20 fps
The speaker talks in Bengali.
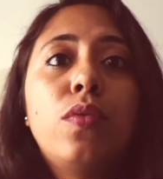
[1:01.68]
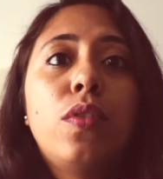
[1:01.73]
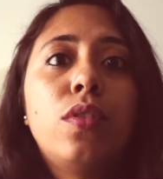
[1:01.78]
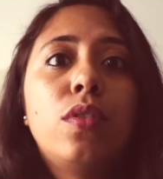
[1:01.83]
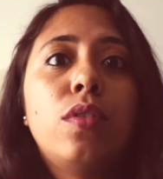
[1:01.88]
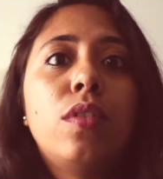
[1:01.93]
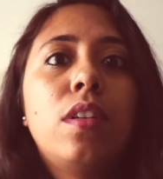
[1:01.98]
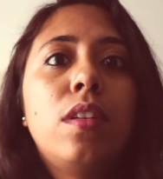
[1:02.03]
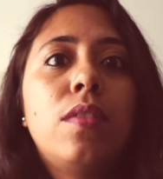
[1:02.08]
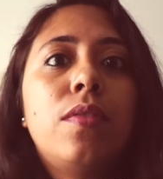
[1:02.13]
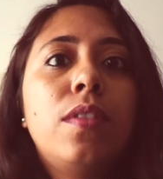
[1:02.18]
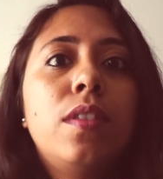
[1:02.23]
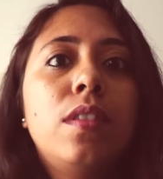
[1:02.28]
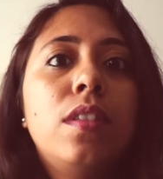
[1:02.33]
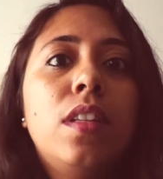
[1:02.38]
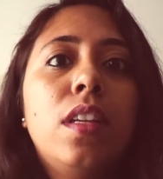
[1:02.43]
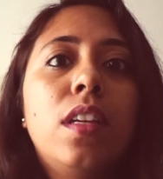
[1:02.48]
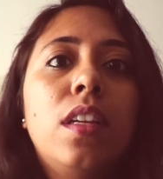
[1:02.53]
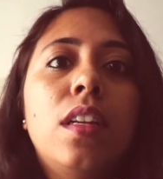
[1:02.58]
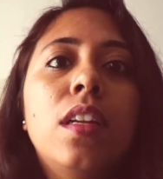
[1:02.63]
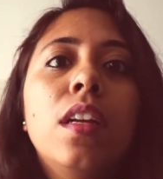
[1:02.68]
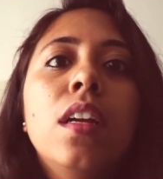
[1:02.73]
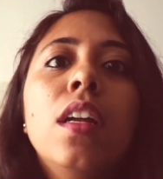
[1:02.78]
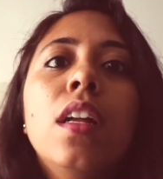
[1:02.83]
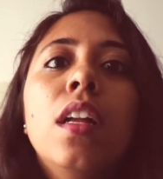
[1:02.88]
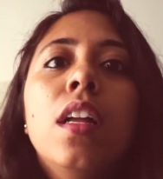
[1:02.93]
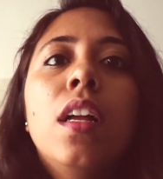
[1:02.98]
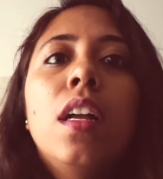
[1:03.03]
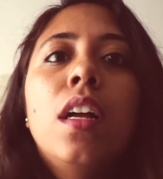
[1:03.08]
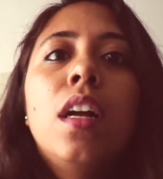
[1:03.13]
ফটোগ্রাফারদের
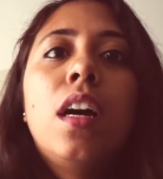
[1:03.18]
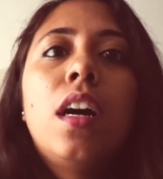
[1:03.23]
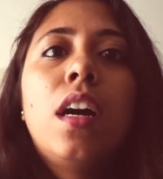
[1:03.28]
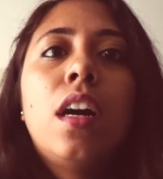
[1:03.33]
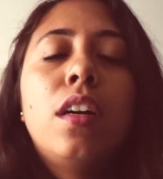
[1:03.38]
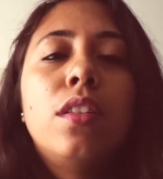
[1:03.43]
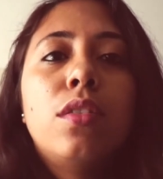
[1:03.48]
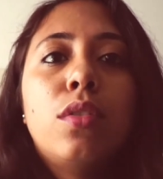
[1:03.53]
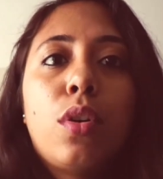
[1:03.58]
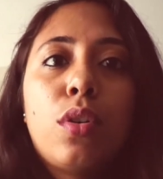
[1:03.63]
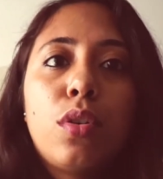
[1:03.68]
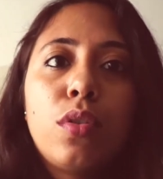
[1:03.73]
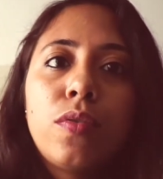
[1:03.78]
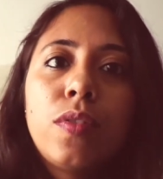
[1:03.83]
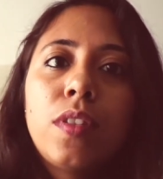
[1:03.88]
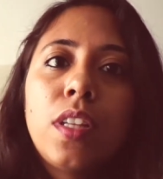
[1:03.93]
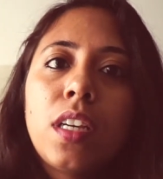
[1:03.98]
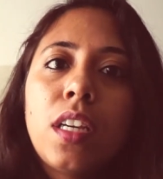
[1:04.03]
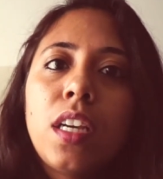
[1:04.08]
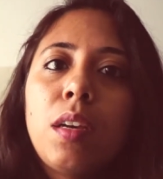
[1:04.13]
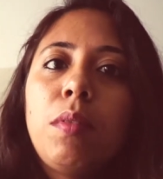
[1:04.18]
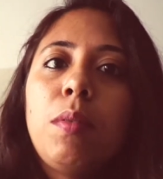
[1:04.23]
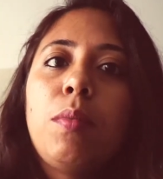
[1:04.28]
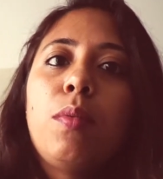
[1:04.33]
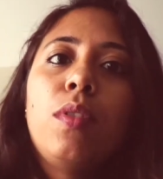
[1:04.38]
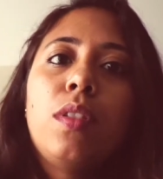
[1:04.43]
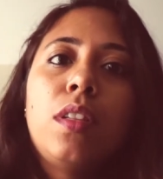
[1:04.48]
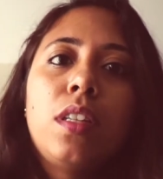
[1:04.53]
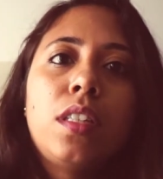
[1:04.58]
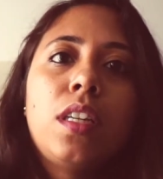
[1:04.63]
তরফ থেকে আমি
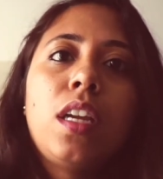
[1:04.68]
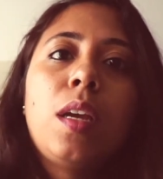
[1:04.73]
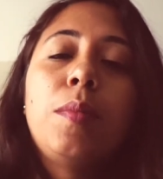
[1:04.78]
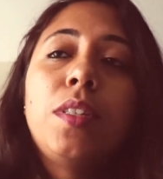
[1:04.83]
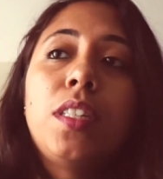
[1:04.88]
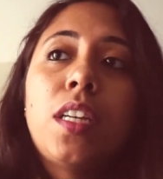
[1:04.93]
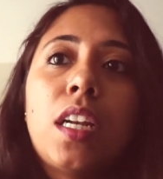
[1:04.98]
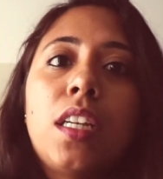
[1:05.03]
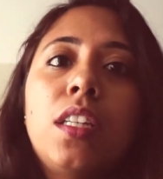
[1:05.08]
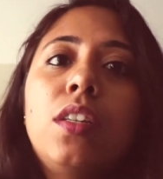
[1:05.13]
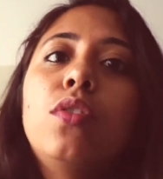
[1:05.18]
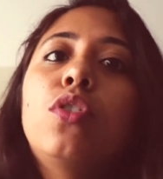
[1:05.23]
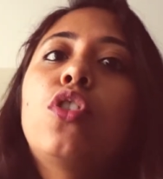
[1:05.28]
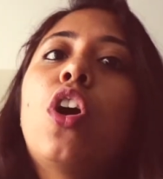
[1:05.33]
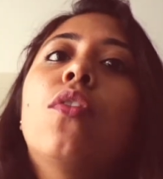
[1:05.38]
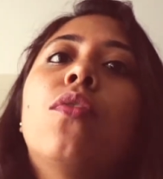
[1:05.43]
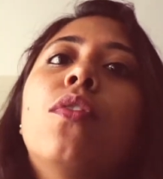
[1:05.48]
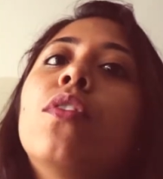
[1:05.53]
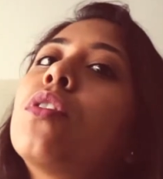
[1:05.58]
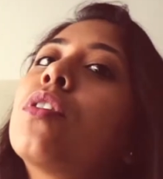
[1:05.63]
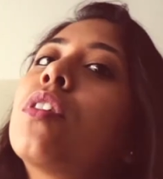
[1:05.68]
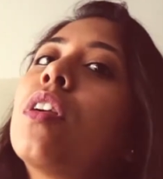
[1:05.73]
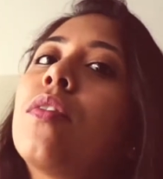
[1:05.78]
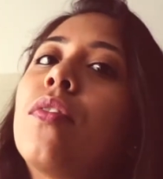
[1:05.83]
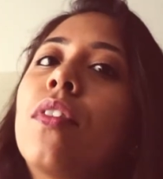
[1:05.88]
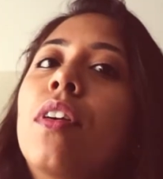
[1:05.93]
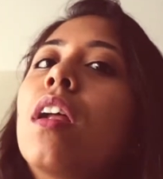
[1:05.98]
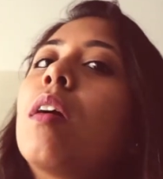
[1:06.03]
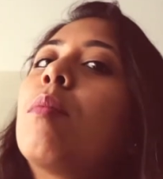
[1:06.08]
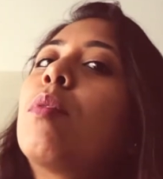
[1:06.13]
বলতে চাই আমি জানি সব
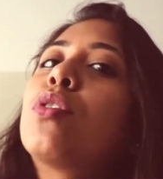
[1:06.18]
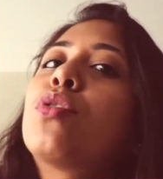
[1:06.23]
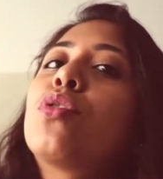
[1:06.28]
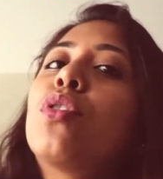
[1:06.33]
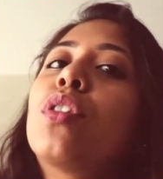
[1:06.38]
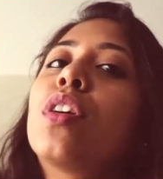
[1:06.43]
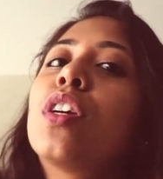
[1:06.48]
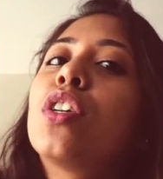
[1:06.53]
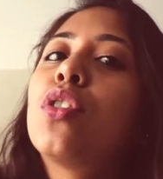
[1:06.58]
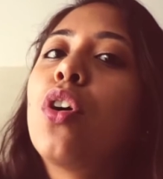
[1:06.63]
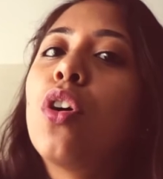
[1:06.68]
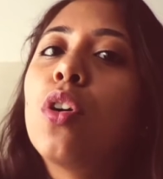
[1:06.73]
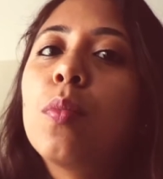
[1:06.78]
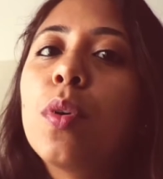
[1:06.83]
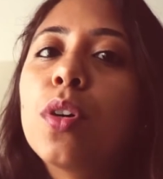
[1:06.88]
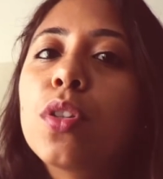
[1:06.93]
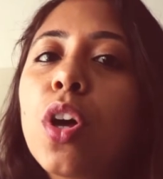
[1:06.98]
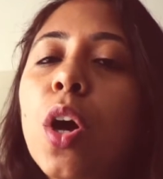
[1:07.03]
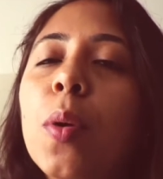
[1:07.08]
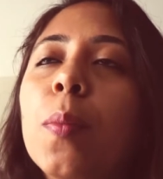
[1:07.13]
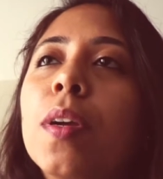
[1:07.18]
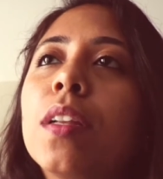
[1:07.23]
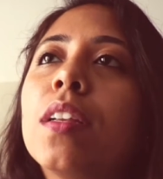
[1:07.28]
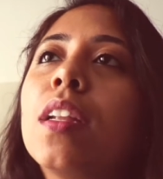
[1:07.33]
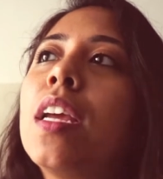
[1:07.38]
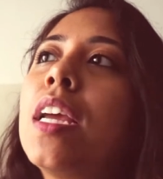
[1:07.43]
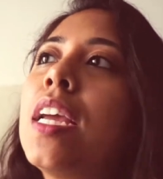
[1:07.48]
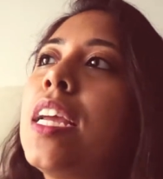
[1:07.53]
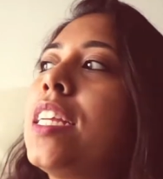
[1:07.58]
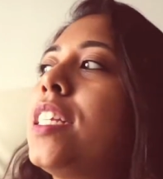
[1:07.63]
ফটোগ্রাফাররা আমার সঙ্গে সহমত হবেন
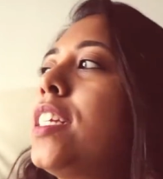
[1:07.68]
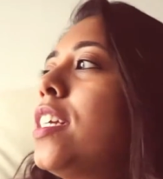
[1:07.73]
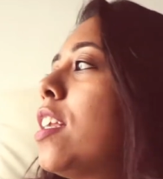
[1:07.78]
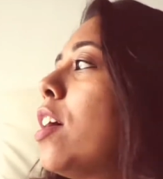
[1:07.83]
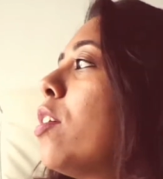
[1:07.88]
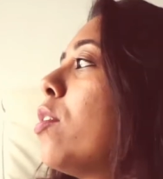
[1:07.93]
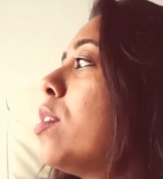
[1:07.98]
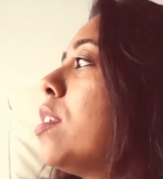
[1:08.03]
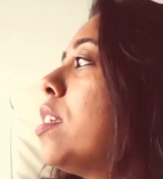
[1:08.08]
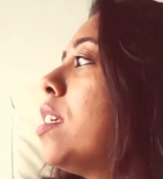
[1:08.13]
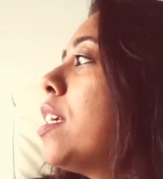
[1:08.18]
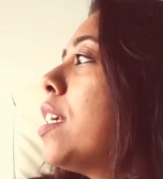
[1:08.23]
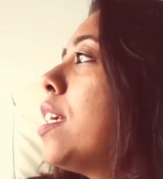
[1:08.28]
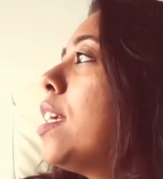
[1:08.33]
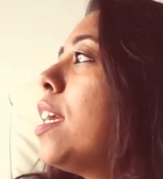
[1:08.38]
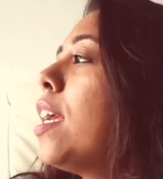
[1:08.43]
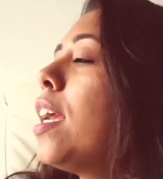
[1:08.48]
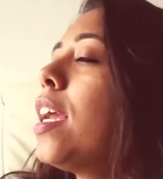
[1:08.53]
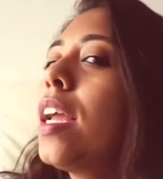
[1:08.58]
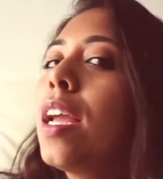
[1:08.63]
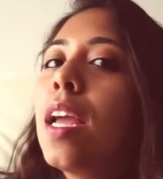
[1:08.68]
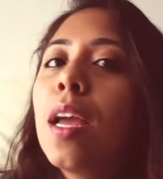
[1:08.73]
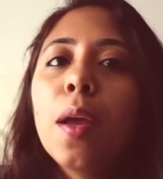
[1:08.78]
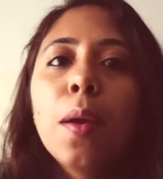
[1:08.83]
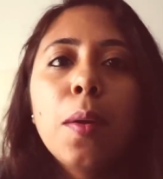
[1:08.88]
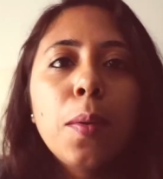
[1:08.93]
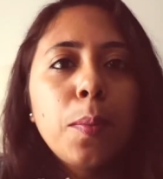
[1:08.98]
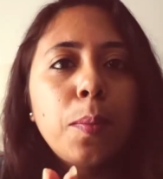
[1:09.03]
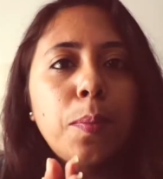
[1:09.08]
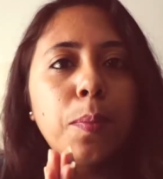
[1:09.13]
সেটা হচ্ছে গিয়ে
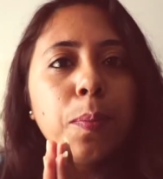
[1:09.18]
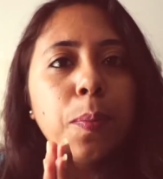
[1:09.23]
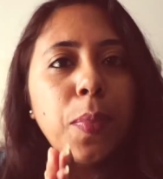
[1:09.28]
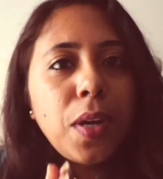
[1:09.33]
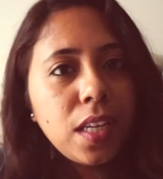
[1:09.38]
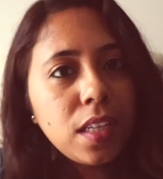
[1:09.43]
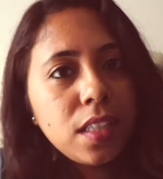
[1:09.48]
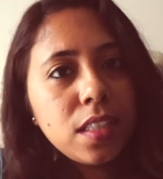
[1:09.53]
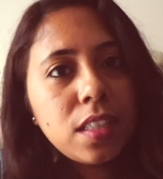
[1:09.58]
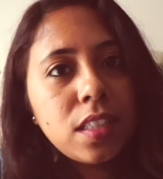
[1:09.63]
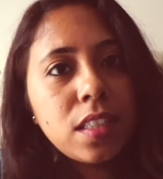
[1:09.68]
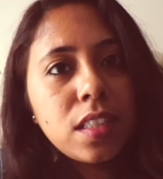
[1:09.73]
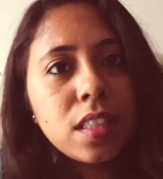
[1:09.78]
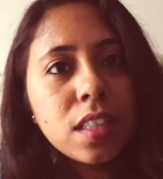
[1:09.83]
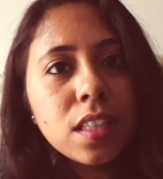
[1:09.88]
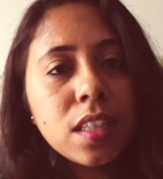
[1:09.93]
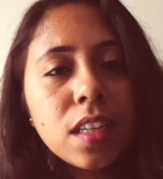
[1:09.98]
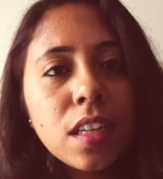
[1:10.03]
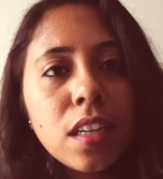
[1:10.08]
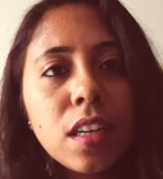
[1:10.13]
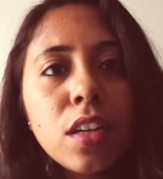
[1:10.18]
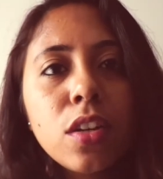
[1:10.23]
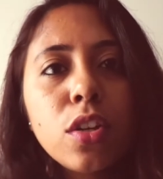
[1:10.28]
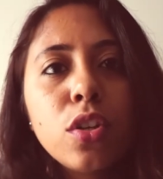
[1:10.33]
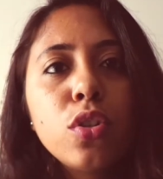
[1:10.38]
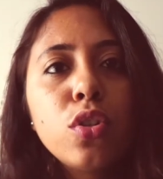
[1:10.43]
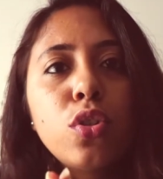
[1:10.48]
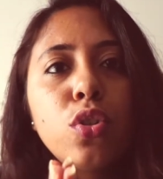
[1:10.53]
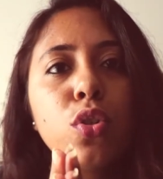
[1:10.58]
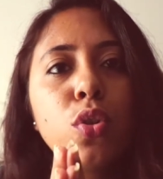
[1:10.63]
প্লিজ
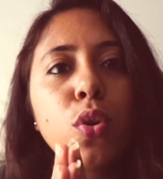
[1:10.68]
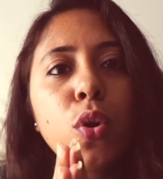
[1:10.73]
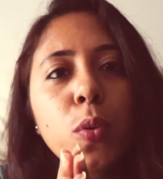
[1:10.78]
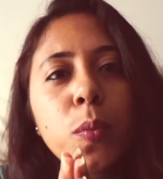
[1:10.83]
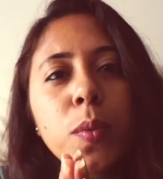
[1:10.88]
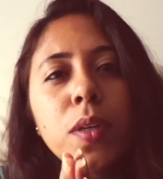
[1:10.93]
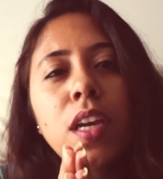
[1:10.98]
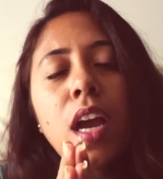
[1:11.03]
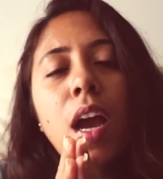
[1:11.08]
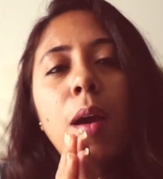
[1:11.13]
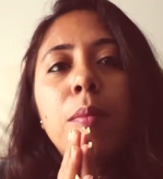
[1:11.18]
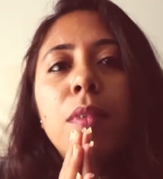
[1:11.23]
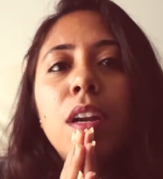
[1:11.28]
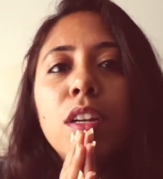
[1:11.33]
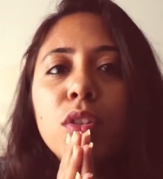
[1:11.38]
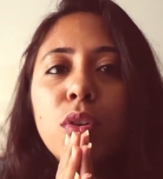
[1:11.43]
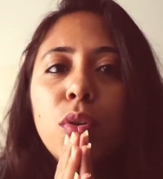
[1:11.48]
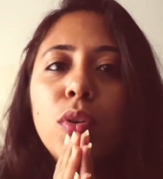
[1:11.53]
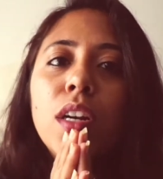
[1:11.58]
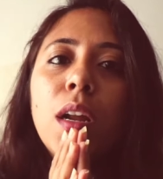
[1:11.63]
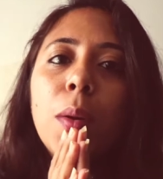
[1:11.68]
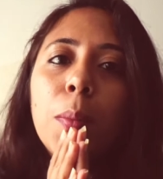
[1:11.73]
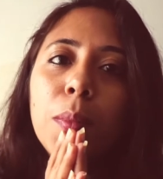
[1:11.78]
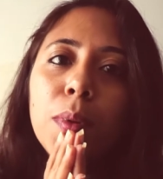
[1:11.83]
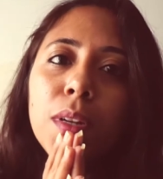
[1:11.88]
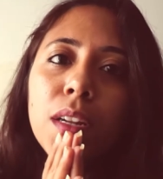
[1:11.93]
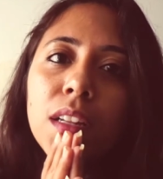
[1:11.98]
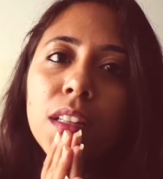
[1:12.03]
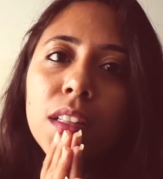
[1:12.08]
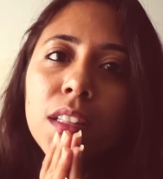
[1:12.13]
ছবি আমরা যখন
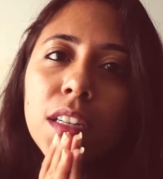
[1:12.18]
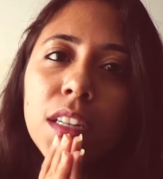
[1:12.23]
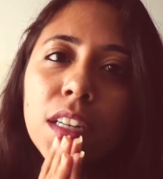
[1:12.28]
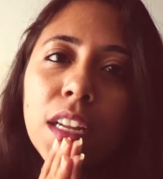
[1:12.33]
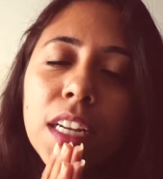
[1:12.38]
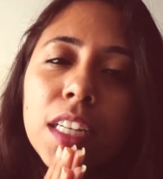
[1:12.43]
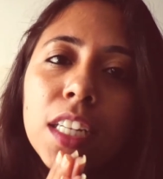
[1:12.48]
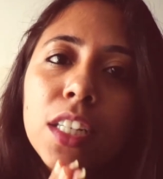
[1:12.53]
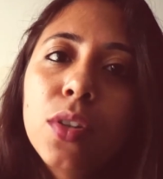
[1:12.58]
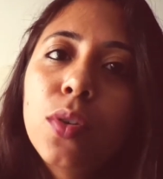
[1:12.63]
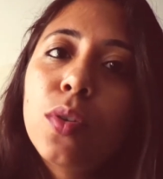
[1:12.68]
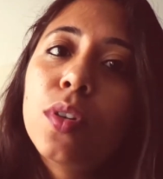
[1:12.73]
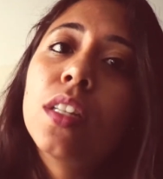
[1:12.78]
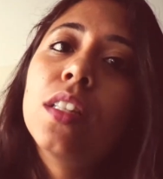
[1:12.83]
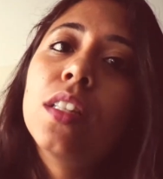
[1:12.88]
আপনাদের এডিট করে